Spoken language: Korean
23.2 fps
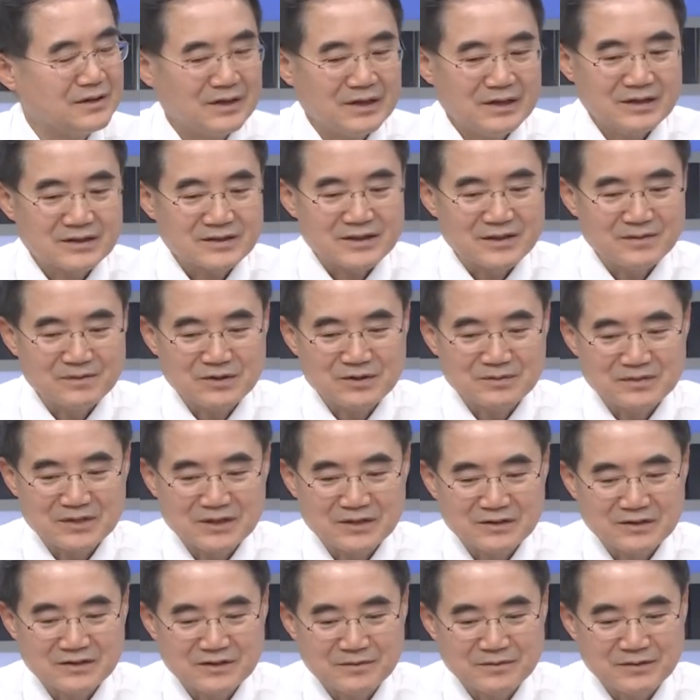예.
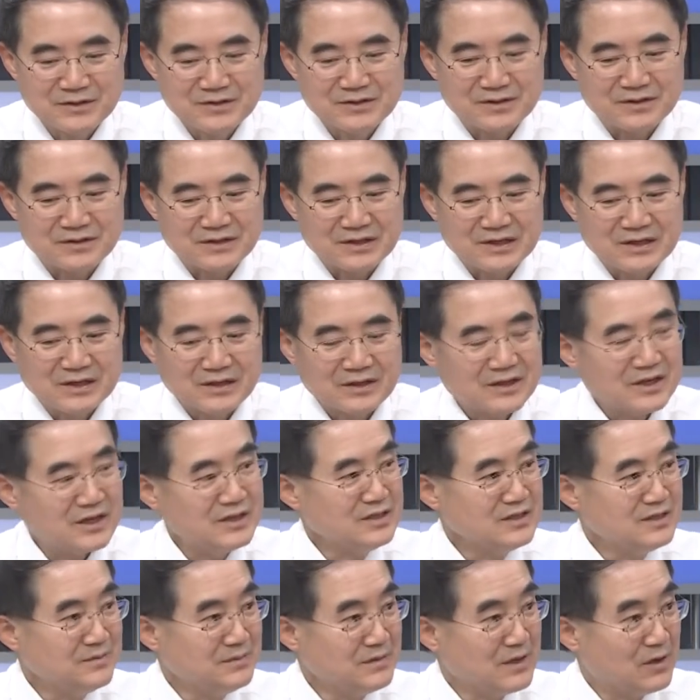삼겹살 드시면서
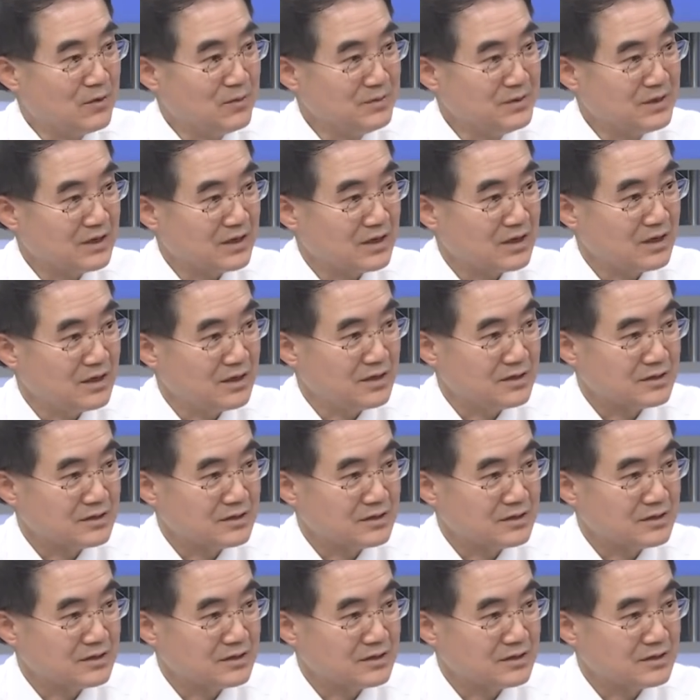깻잎 나옵니까?